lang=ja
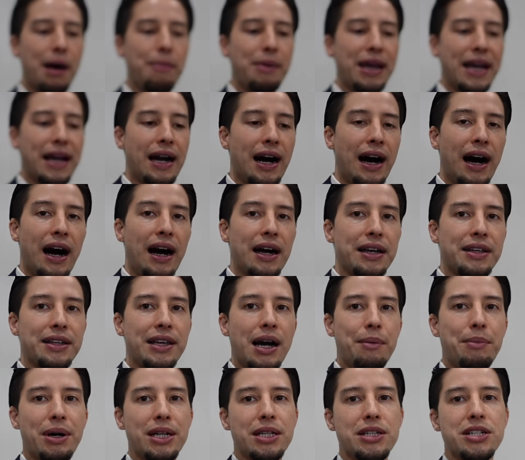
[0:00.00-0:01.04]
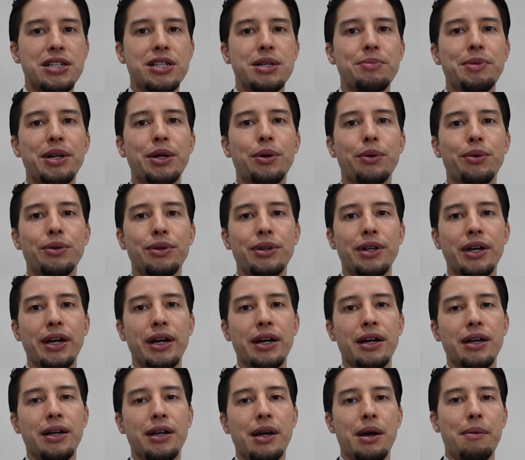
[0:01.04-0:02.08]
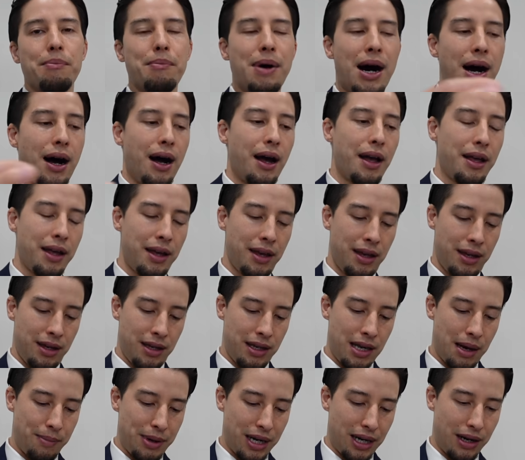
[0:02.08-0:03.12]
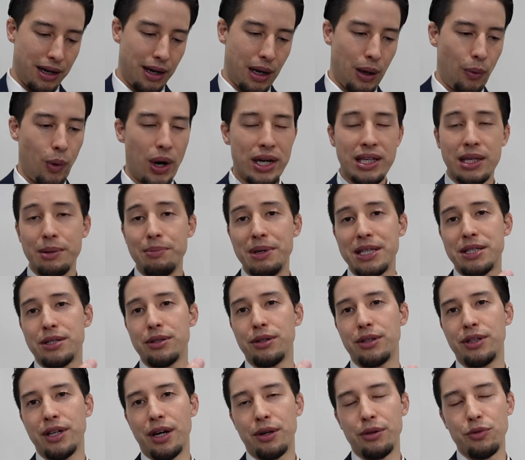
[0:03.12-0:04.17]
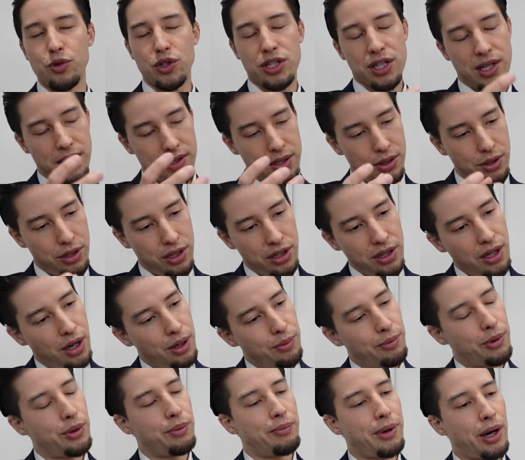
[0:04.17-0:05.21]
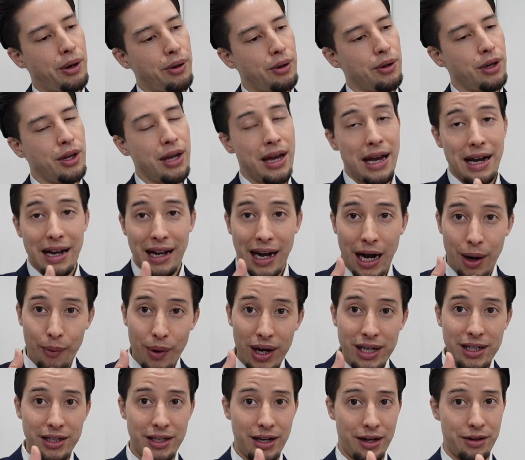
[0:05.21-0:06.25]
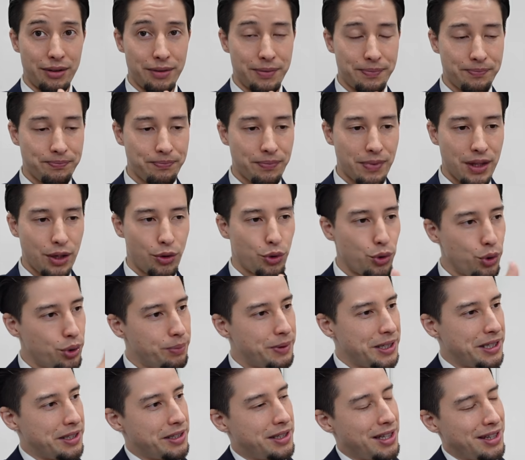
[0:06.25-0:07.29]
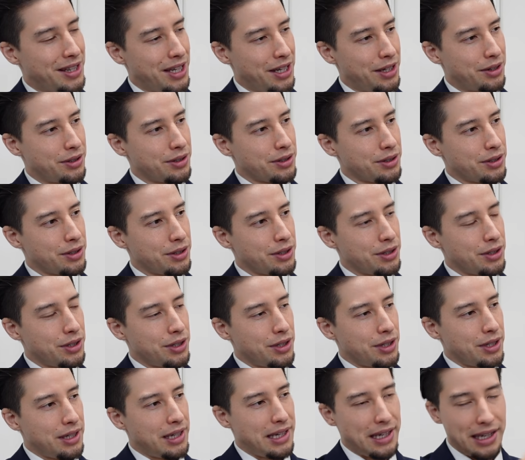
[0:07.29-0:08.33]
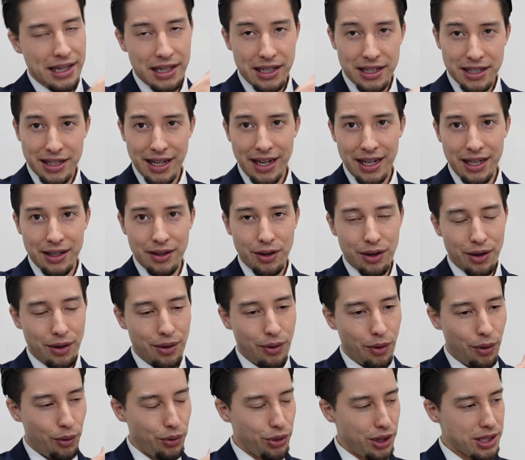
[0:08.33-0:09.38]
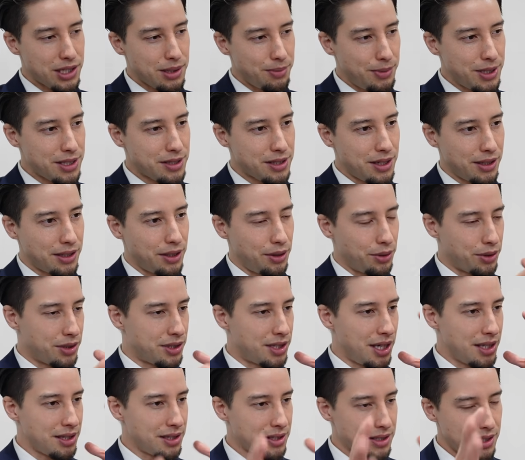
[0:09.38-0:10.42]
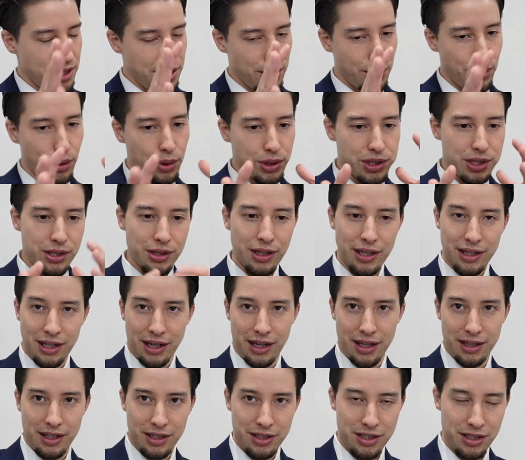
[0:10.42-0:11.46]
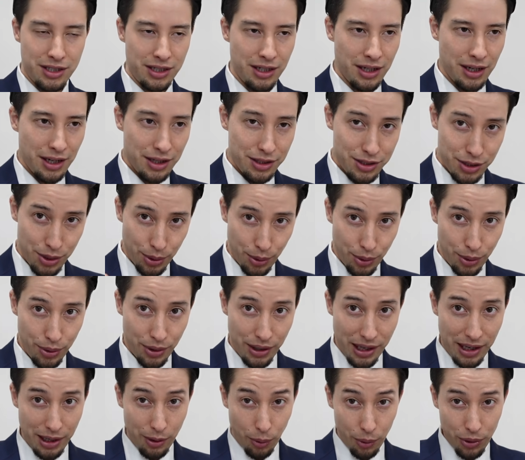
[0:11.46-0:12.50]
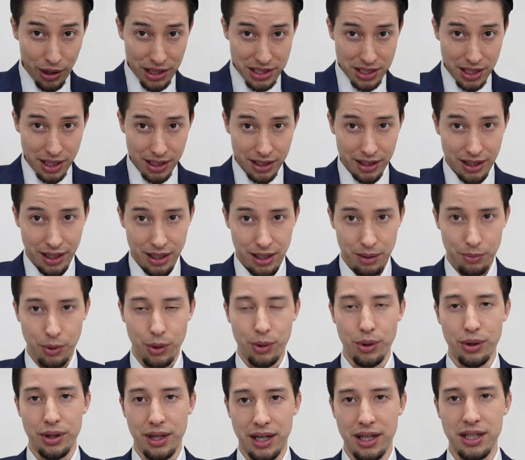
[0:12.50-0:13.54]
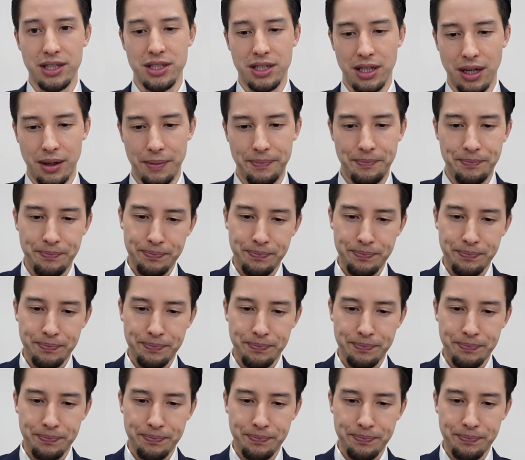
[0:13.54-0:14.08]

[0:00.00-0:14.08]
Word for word: 雨が山に染み込んでまあえー、山から湧き水になる地下水になるものもある川になる海に出ていく液体同じ水だけど全然こう姿形そこえ同じ液体でもこれだけ違う